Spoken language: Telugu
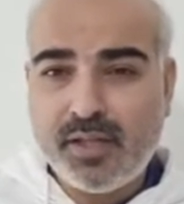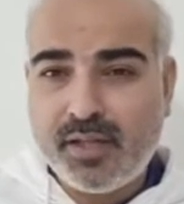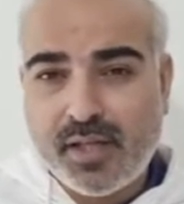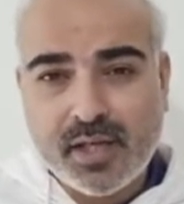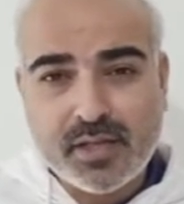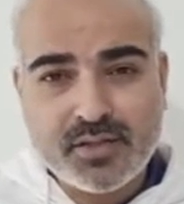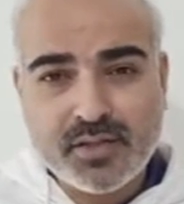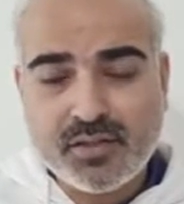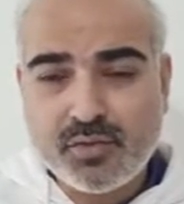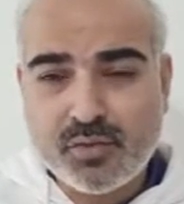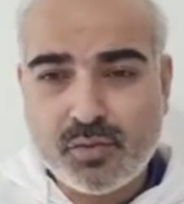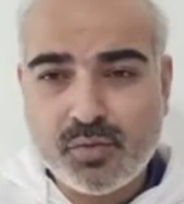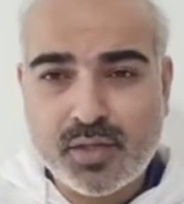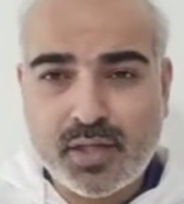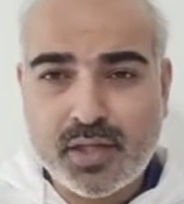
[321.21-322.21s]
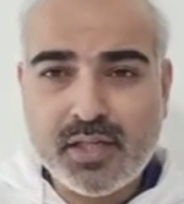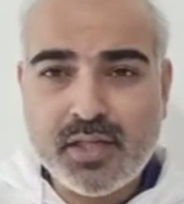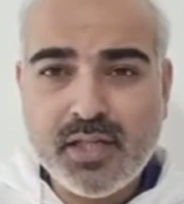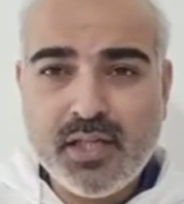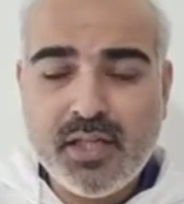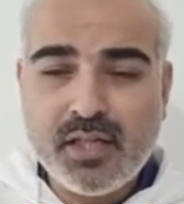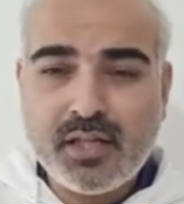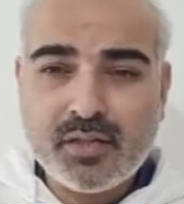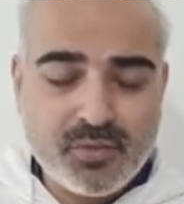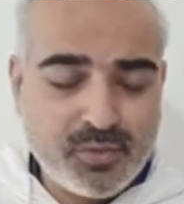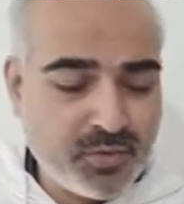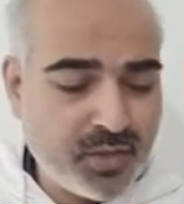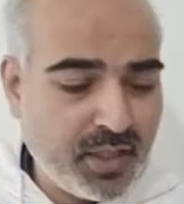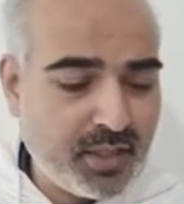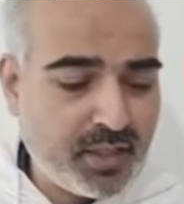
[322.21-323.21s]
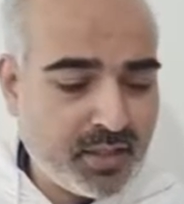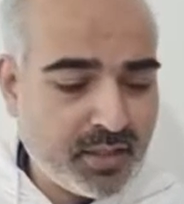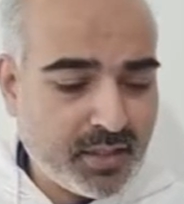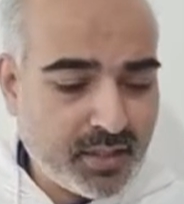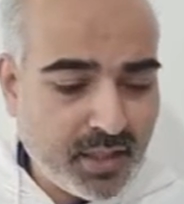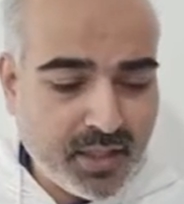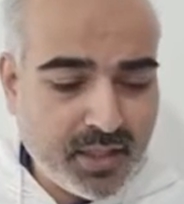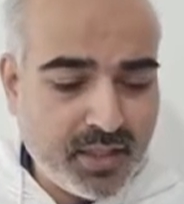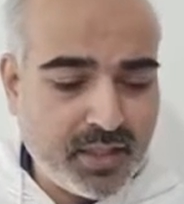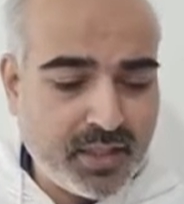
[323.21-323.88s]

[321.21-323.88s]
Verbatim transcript: కాబట్టి వాటిని